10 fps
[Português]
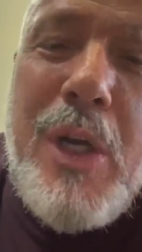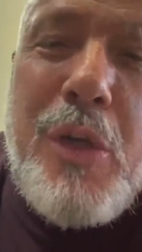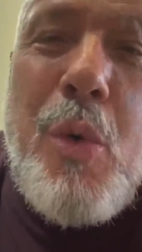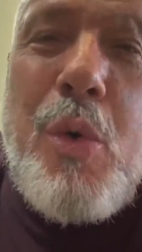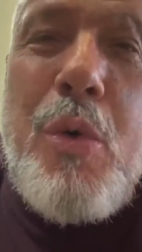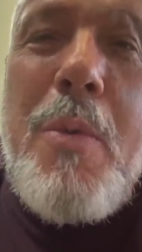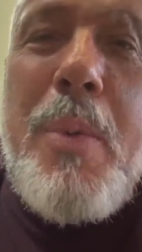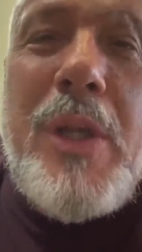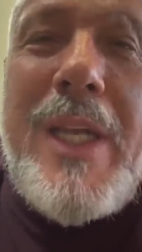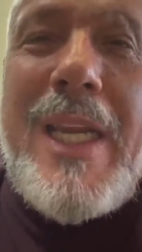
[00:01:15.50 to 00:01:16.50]
que o clube
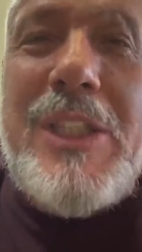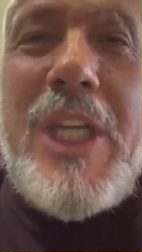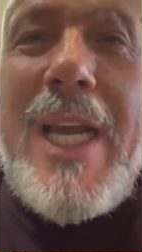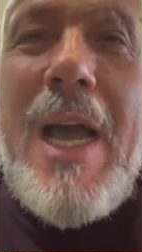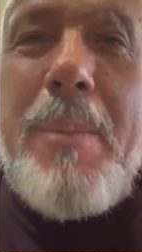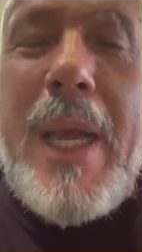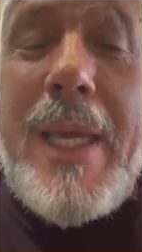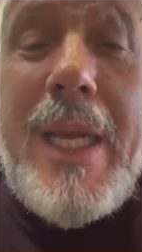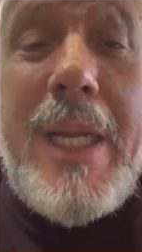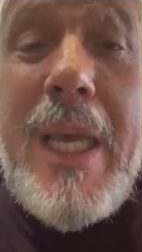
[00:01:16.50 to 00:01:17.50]
poderia chegar para
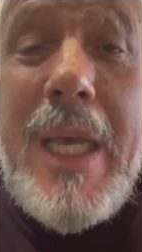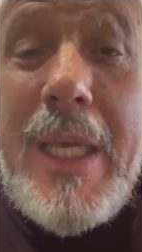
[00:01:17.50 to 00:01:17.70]
ele?